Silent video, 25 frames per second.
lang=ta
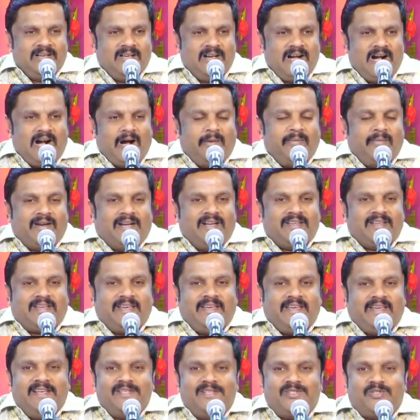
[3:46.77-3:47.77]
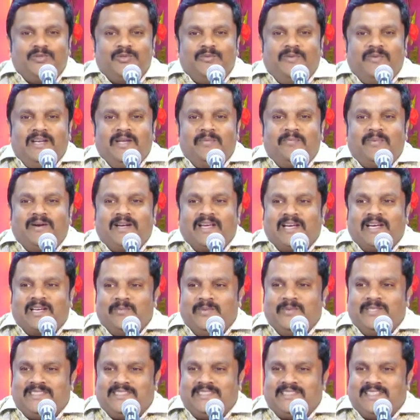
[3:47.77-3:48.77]
அவர்களுக்கு இயேசு வெளிப்பட
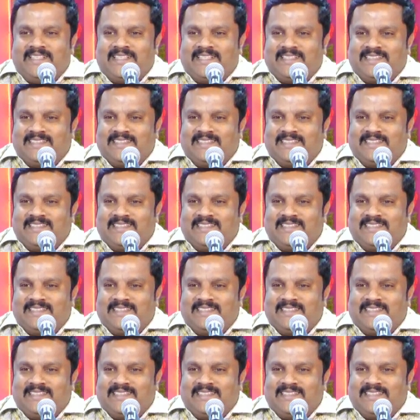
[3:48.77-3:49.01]
ஆரம்பிச்சிட்டாரு